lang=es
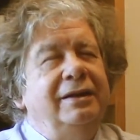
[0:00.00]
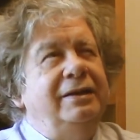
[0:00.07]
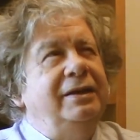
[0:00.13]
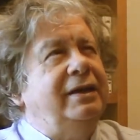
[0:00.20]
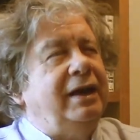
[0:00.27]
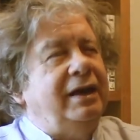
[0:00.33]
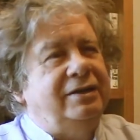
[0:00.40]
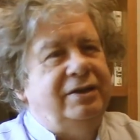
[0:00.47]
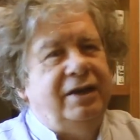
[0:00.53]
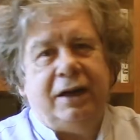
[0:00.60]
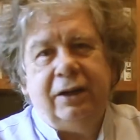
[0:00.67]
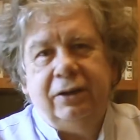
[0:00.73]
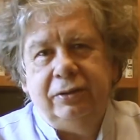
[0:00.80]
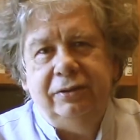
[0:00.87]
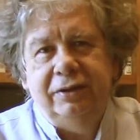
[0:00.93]
de
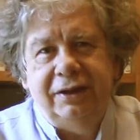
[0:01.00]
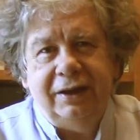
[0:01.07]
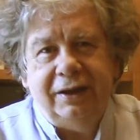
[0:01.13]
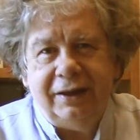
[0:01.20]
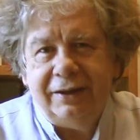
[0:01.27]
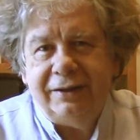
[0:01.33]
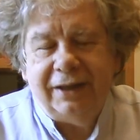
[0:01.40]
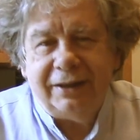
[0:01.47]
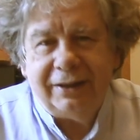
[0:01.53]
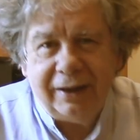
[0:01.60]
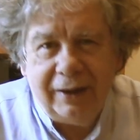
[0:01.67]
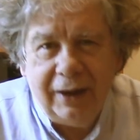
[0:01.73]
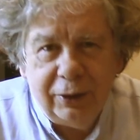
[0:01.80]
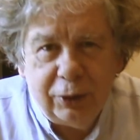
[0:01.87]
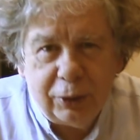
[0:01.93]
cachar donde cresta
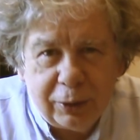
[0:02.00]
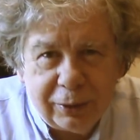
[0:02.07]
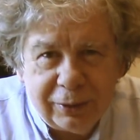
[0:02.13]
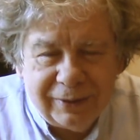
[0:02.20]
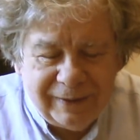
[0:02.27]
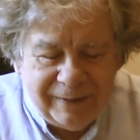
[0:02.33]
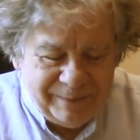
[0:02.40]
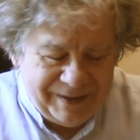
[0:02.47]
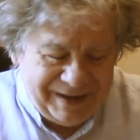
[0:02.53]
estaba el dron.